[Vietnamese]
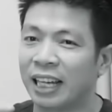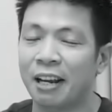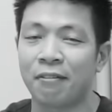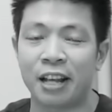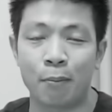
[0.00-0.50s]
giờ
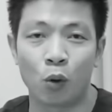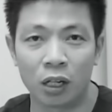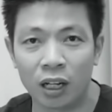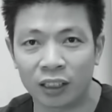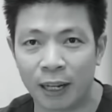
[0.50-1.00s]
thay vì em
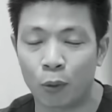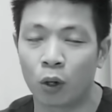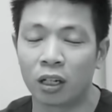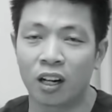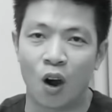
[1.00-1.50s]
uống nước thì em
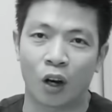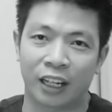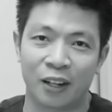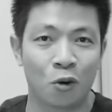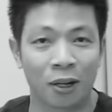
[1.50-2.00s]
uống nước ngọt
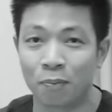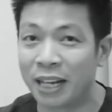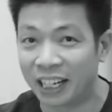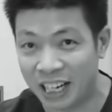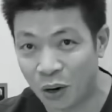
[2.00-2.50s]
hay uống
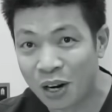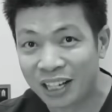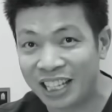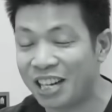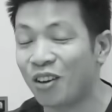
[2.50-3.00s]
bia rượu
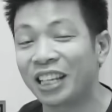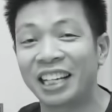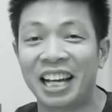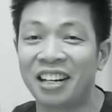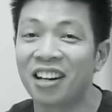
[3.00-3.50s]
thì nó
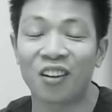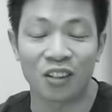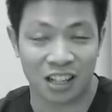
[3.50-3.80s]
thay thế nước có